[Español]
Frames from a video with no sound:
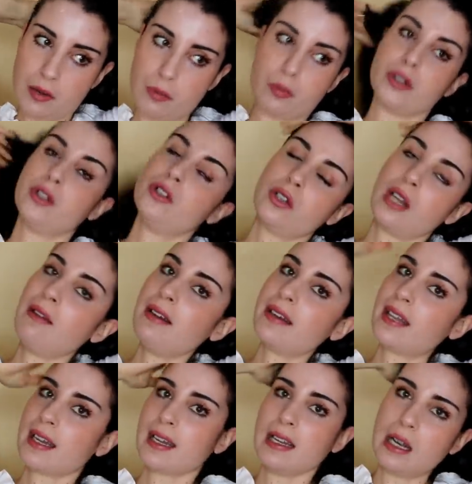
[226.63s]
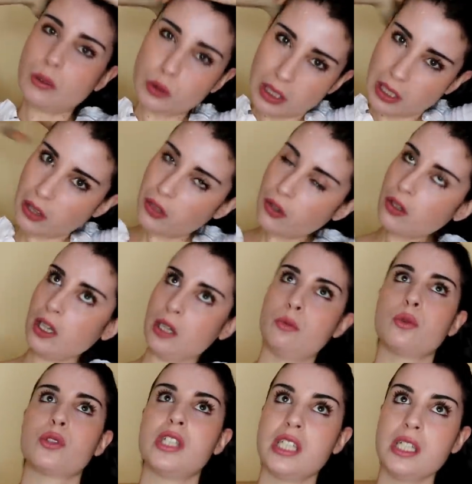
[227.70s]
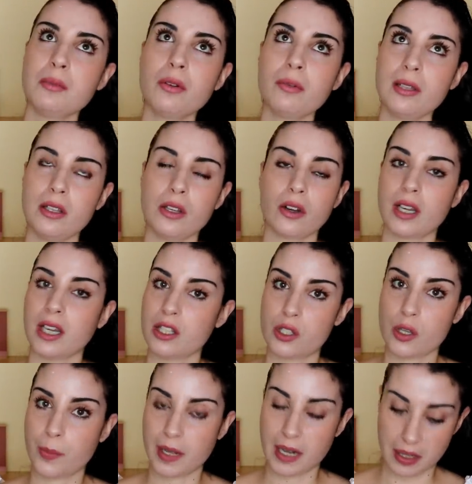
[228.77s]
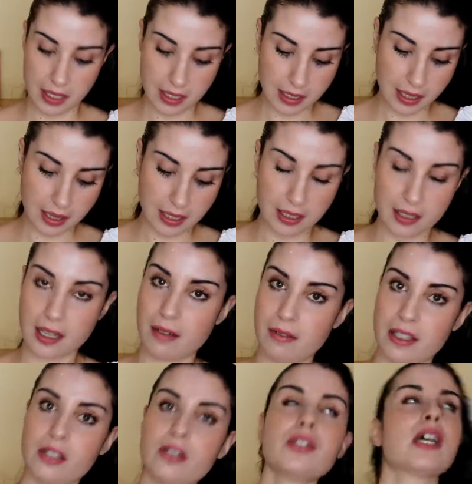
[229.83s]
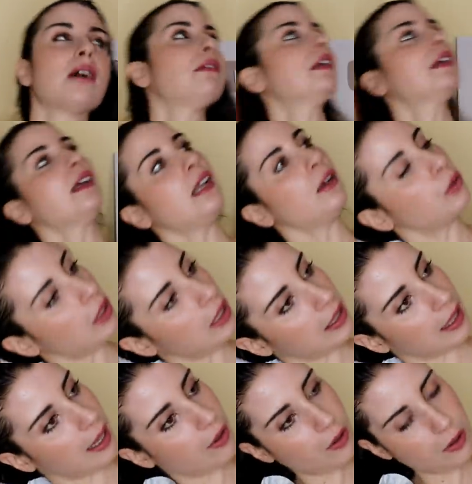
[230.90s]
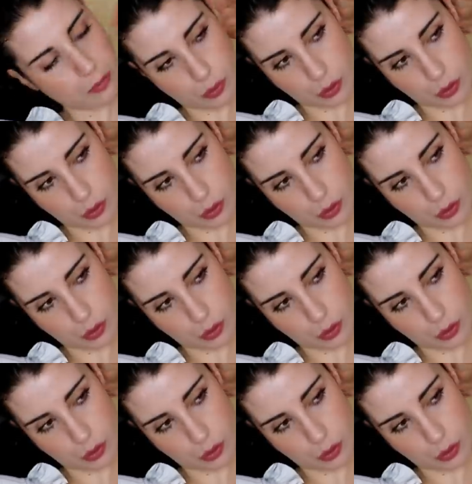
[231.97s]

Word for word: bueno, yo la verdad es que la utilizo en muchísimos vídeos que he hecho para hacer crecer el cabello, sabéis que la he utilizado